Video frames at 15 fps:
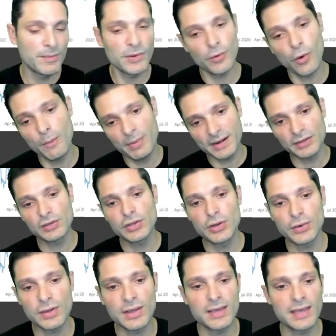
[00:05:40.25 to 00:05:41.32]

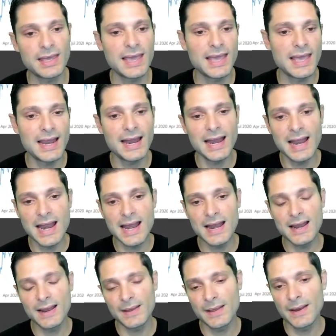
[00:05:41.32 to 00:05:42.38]
compartió que
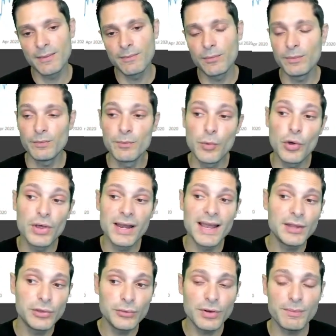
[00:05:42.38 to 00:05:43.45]
el,
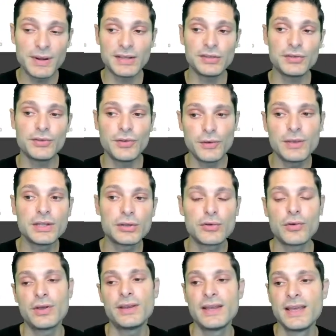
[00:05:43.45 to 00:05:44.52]
modelando el precio de
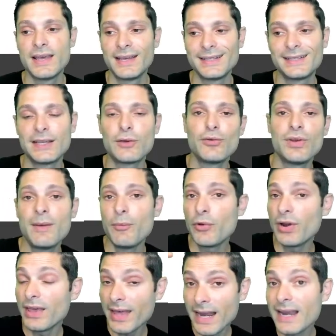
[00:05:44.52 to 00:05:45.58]
Bitcoin según las
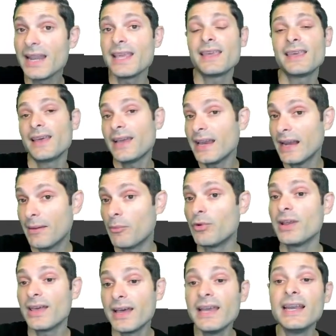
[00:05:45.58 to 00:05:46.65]
monedas líquidas y las
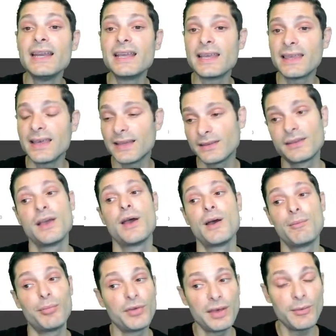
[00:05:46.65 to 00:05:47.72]
monedas ilíquidas
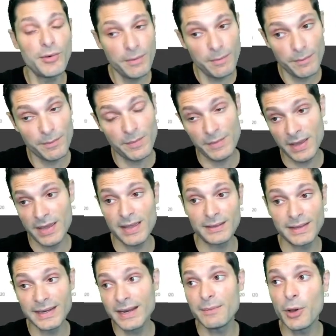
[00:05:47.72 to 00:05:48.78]
podemos eh,
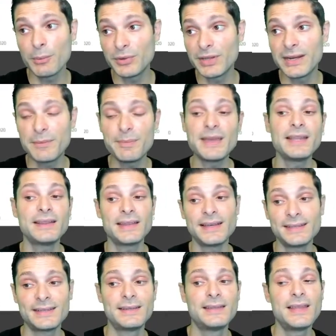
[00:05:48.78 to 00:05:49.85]
tener, obtener
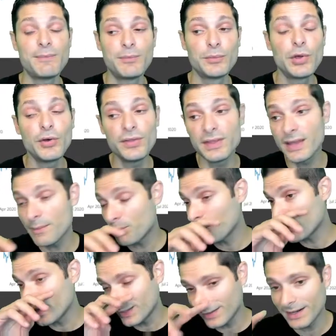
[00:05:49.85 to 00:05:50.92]
pistas de dónde
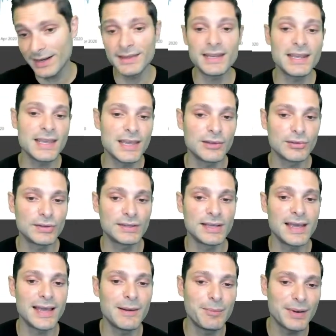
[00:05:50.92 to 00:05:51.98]
puede estar
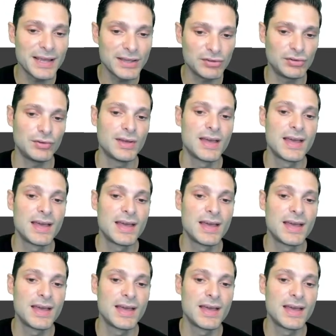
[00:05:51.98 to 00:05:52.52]
dirigiéndose el precio.